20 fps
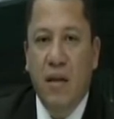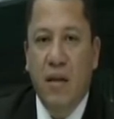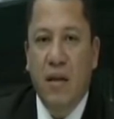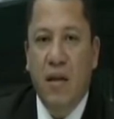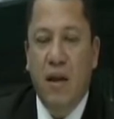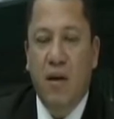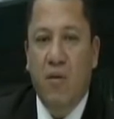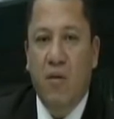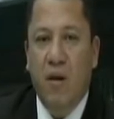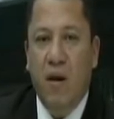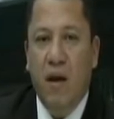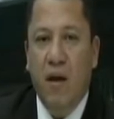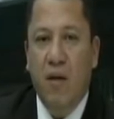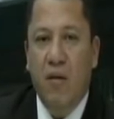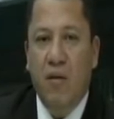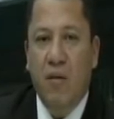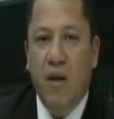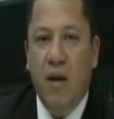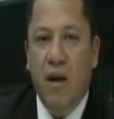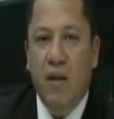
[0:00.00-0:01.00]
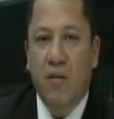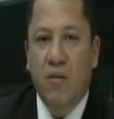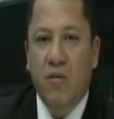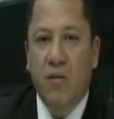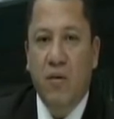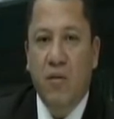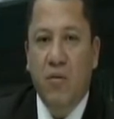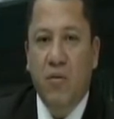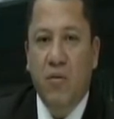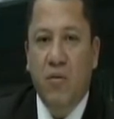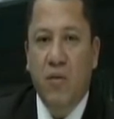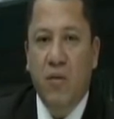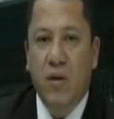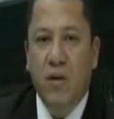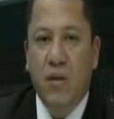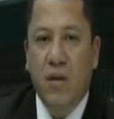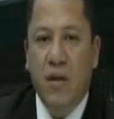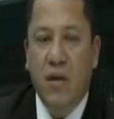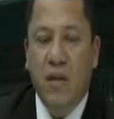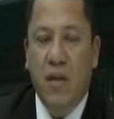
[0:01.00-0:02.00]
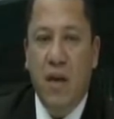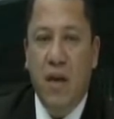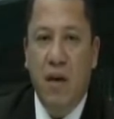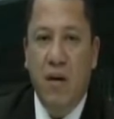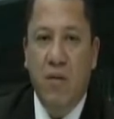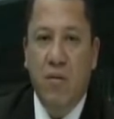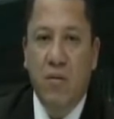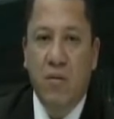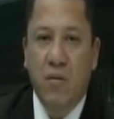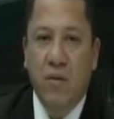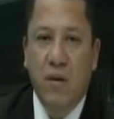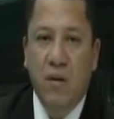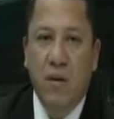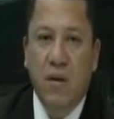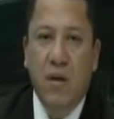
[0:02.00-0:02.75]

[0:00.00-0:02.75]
del Colegio de Altos Estudios Estratégicos